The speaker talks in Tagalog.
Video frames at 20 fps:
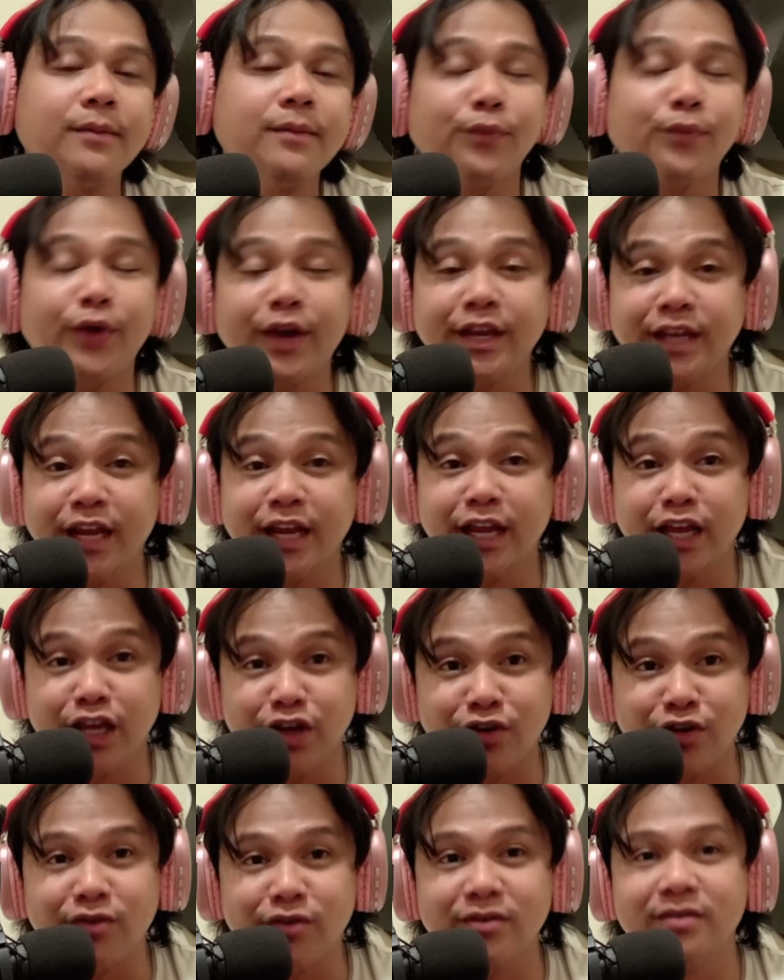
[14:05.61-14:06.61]
pwede
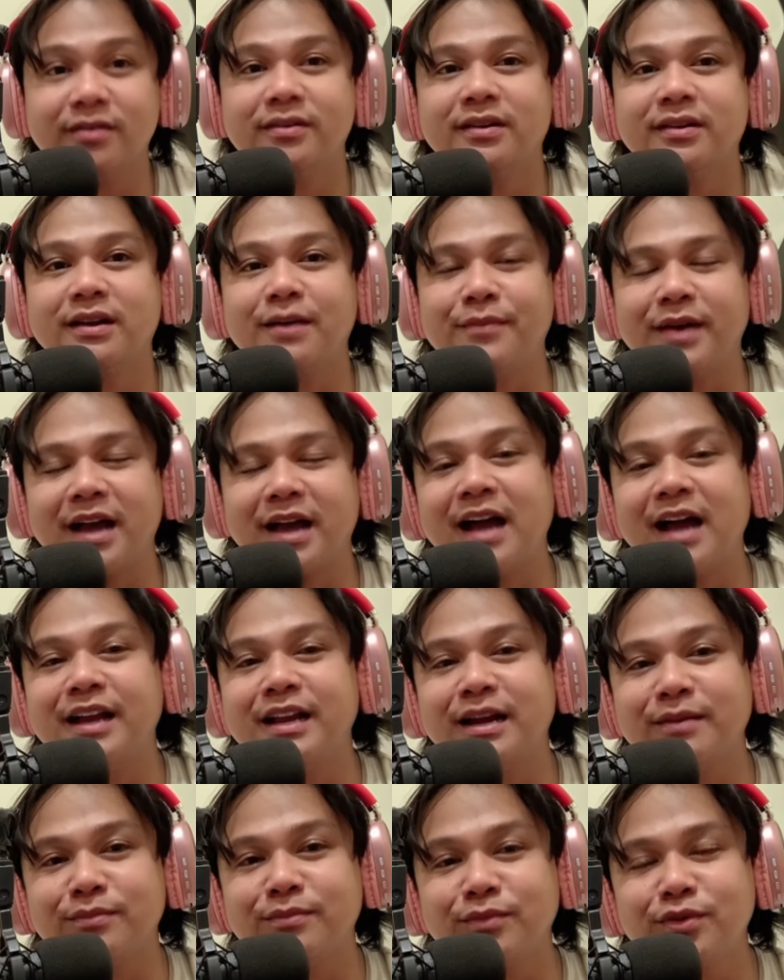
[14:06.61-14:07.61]
yung
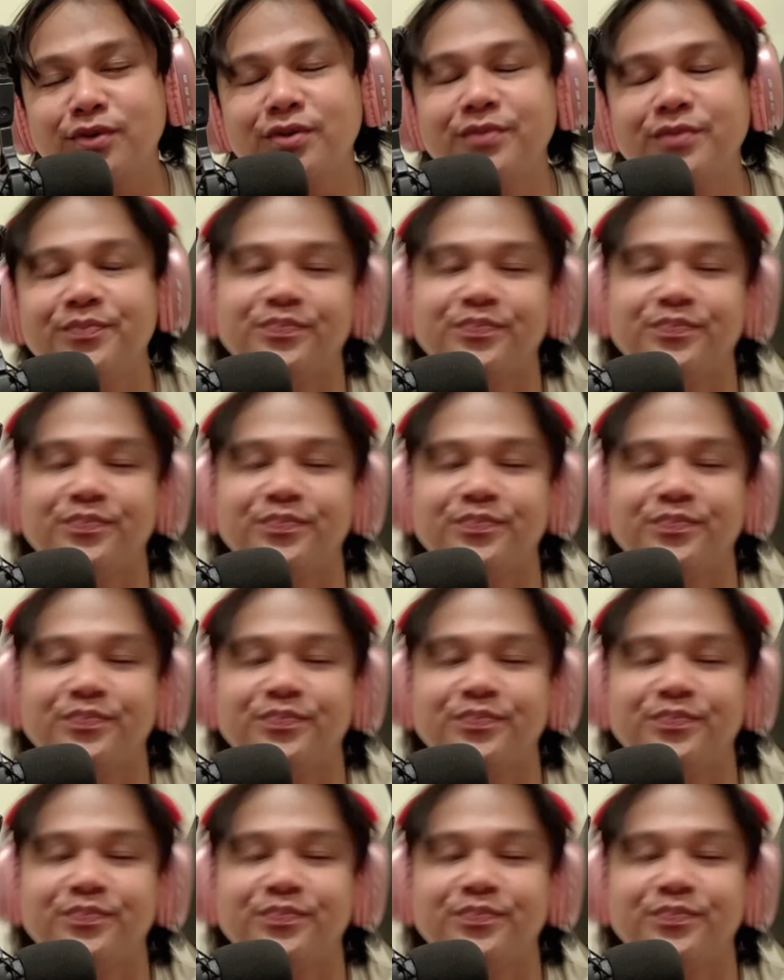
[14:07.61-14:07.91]
kamag-anak mo,